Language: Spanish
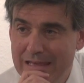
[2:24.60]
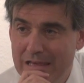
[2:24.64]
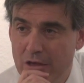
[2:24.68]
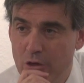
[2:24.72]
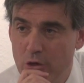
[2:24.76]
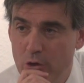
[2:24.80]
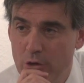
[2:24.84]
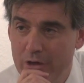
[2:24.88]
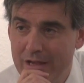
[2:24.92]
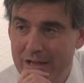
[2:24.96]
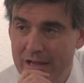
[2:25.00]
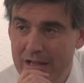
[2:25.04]
y
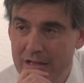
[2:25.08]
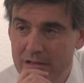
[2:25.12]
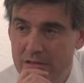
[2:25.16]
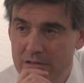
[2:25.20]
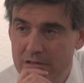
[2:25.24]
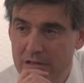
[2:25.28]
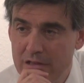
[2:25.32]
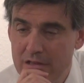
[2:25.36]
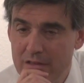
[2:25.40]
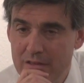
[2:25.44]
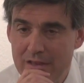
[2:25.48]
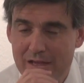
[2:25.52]

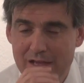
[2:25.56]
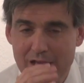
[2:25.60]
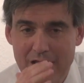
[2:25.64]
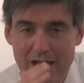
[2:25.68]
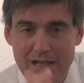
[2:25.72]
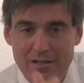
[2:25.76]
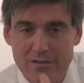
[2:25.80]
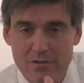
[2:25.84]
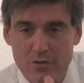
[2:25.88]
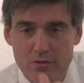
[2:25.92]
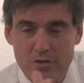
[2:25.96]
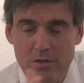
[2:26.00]
coherente de que
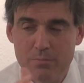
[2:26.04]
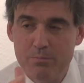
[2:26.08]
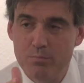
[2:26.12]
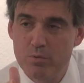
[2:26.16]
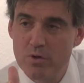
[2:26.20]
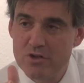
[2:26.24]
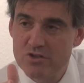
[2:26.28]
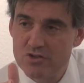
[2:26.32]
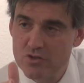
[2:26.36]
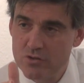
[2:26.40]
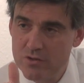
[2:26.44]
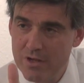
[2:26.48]
antes o
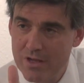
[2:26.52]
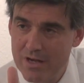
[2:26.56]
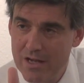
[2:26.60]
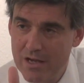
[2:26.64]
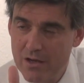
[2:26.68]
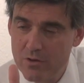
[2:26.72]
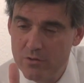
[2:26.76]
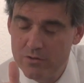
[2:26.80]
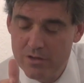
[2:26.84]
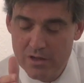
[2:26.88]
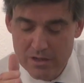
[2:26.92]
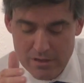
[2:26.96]
después
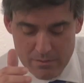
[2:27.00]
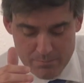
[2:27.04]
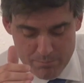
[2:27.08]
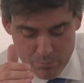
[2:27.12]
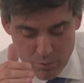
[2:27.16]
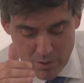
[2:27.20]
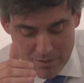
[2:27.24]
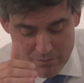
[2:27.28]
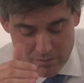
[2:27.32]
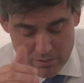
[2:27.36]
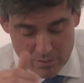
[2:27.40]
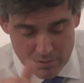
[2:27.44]
sonará con el
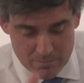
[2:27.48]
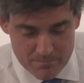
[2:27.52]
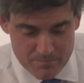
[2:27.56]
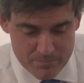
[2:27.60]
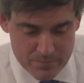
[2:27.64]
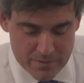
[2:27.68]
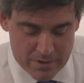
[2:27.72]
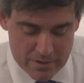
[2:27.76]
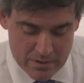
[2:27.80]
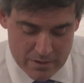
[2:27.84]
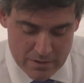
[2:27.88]
pueblo.